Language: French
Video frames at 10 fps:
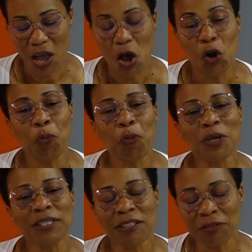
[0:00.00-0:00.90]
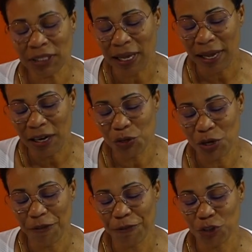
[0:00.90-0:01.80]
Le point central de
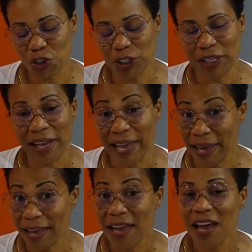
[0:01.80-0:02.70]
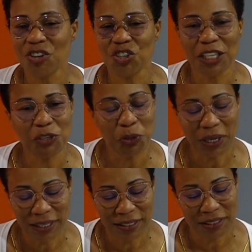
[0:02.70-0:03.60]
l'Évangile est
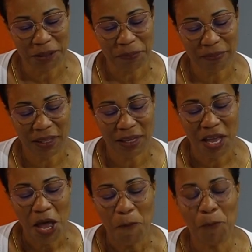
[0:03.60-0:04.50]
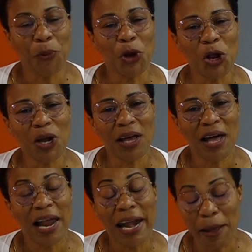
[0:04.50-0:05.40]
Jésus-Christ. Paul
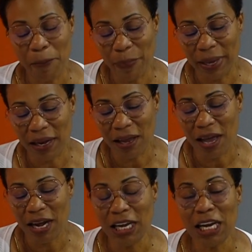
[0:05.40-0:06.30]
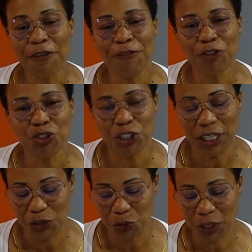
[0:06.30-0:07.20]
l'appelle
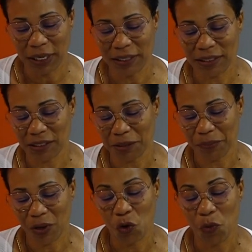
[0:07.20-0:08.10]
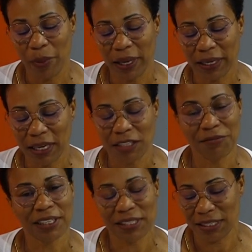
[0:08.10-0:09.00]
l'Évangile du Christ, Romains 15,
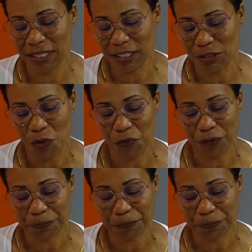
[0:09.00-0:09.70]
verset 19.